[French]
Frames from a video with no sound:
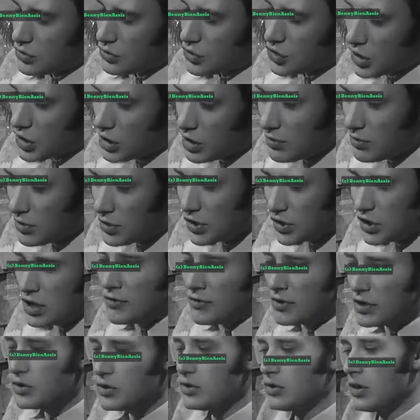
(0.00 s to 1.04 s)
J'ai commencé
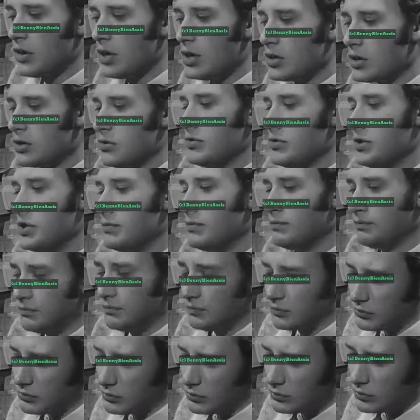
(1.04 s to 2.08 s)
avec du rock, oui.
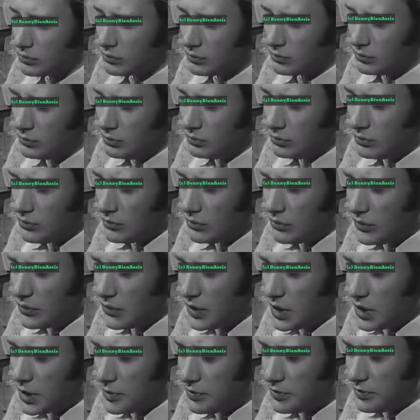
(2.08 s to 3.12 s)

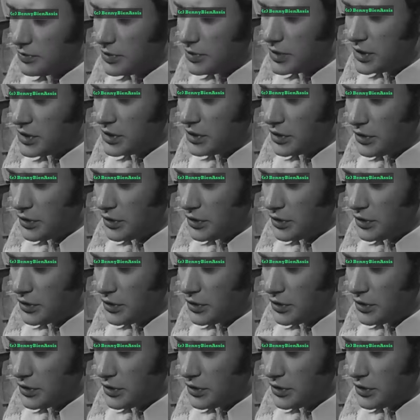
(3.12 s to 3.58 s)
Et puis,